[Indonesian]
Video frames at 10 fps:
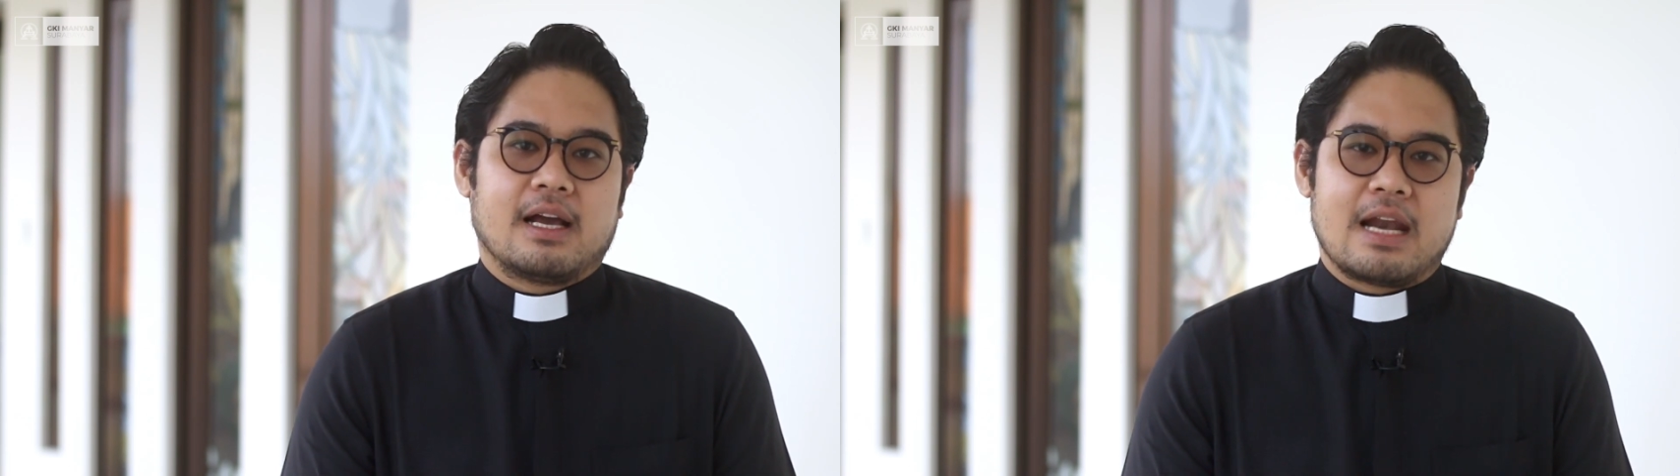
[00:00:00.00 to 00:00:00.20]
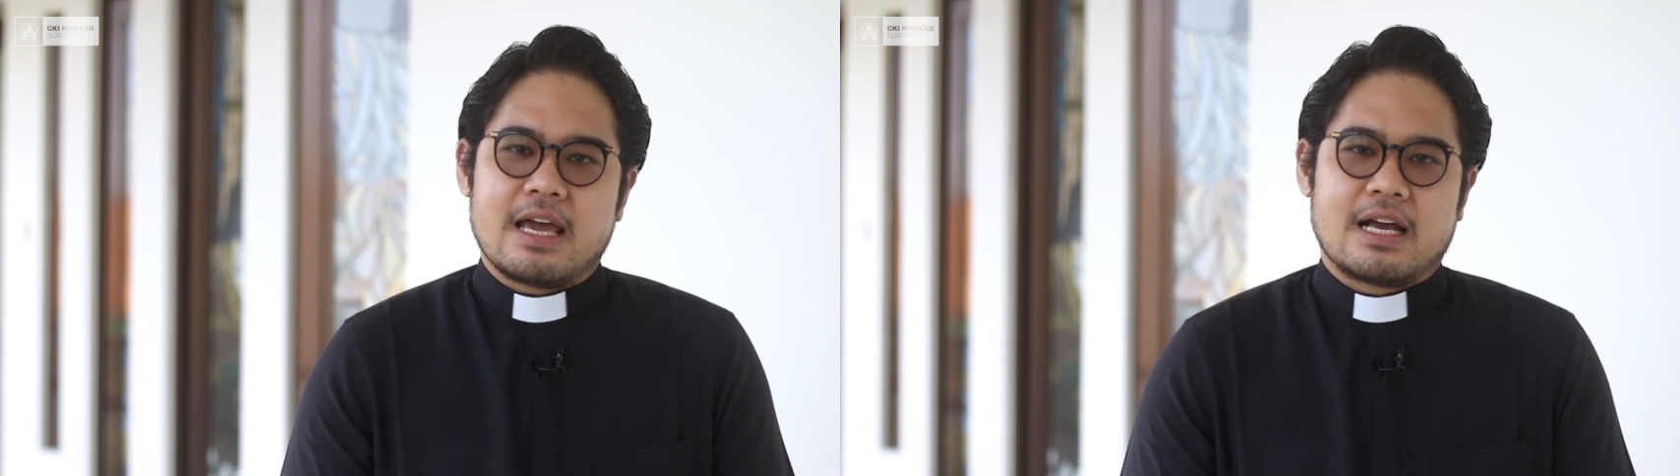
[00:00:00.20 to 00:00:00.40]

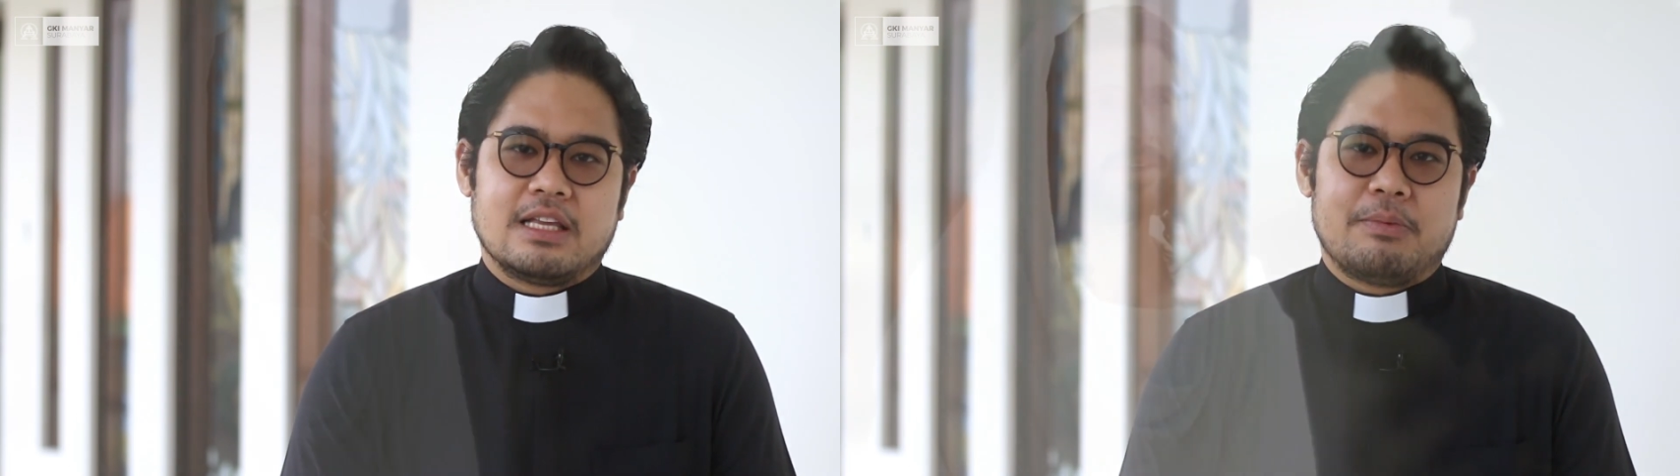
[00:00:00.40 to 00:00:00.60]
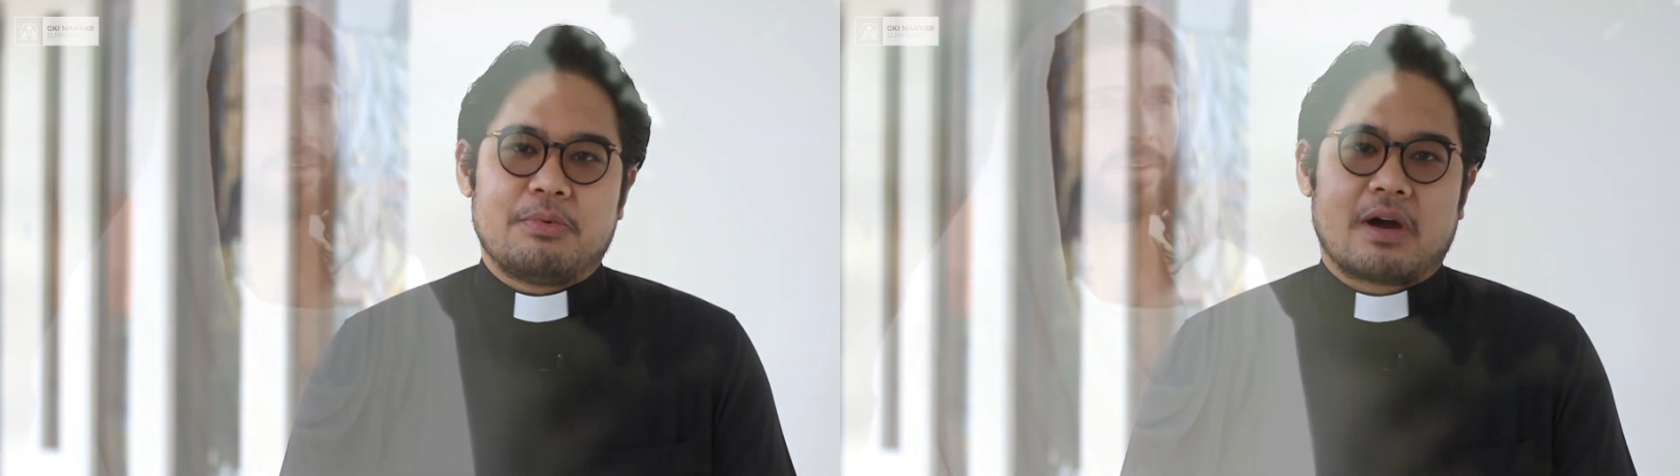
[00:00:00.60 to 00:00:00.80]

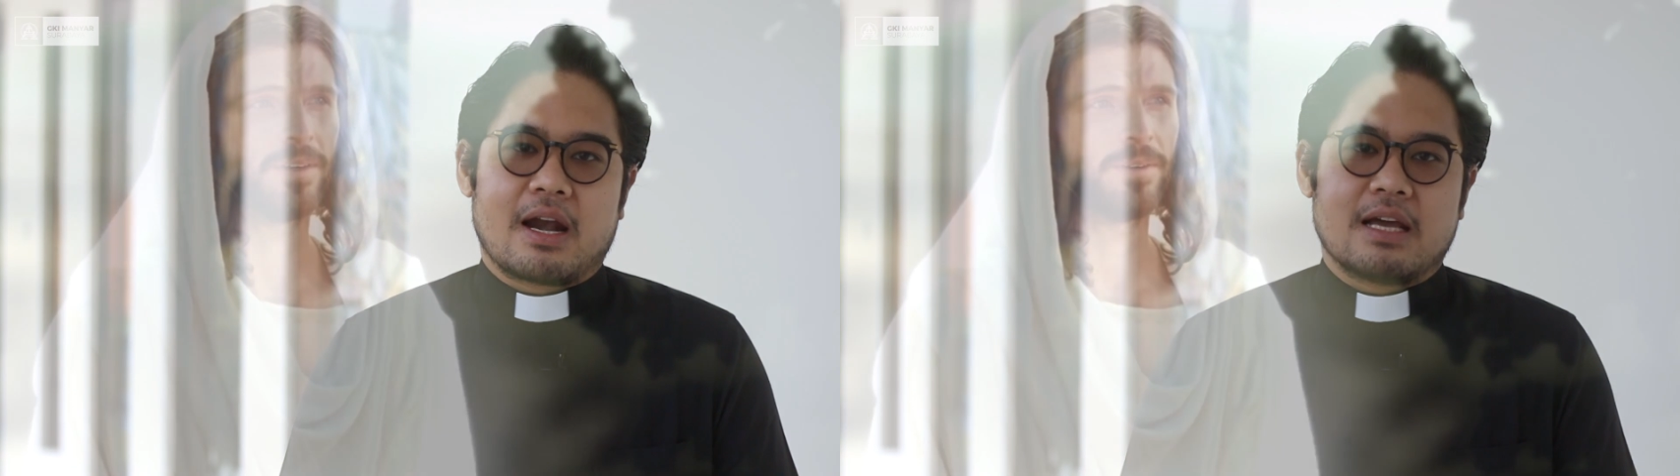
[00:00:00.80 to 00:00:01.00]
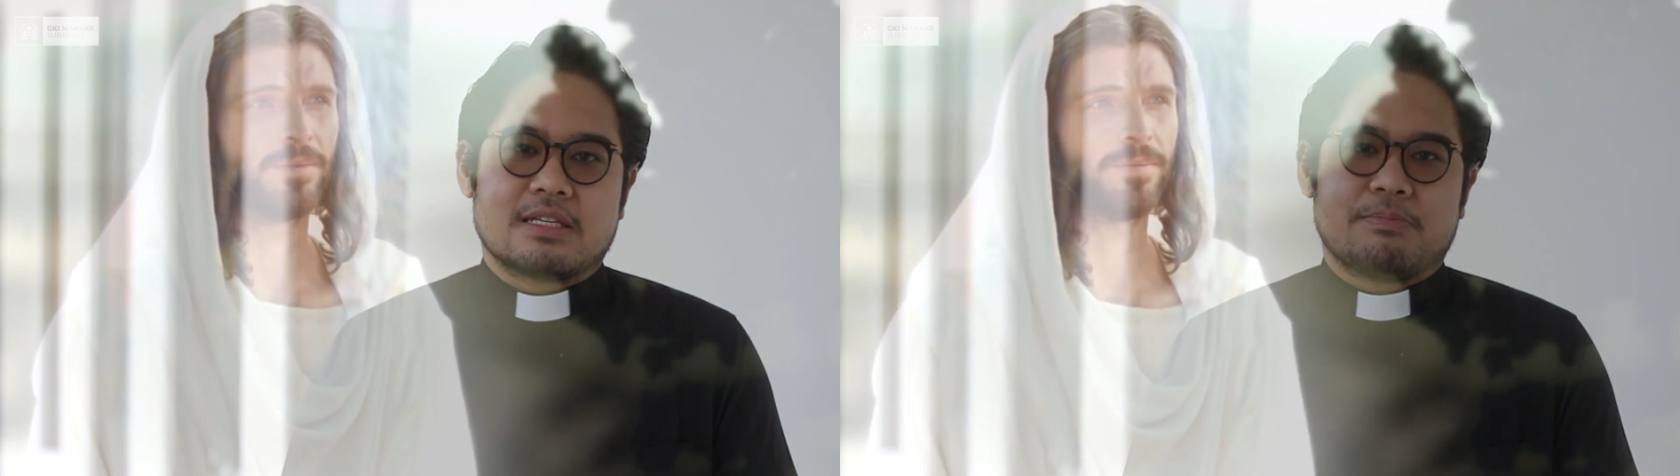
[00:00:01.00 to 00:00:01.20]
Kenaikannya bukanlah